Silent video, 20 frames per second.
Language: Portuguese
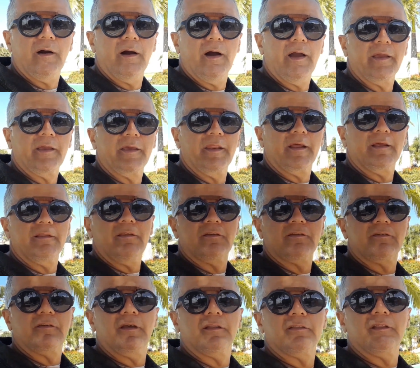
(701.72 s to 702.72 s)
a igreja de
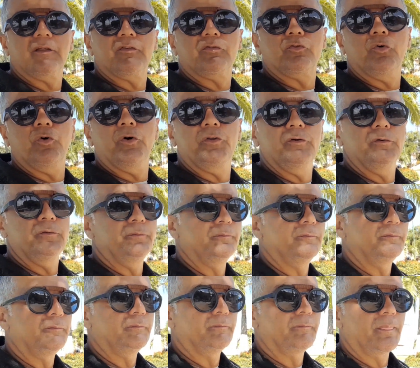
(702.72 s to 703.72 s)
Santo Antônio.
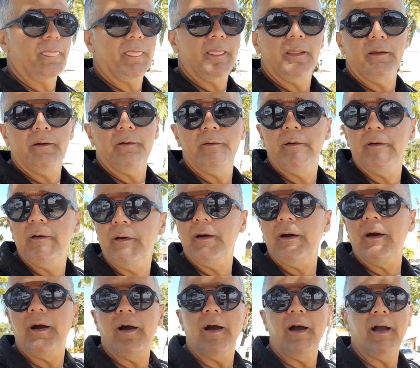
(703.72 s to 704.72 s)

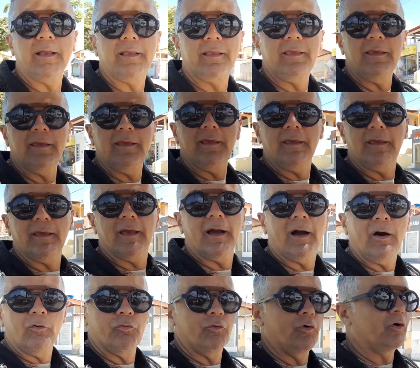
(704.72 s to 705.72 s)
Aqui
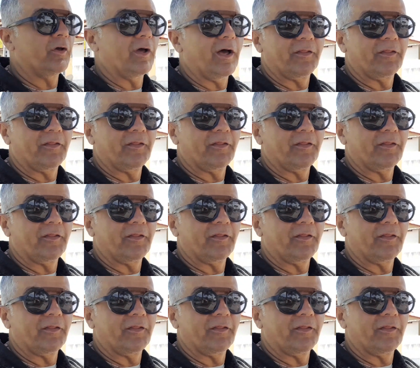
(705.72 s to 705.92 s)
ao norte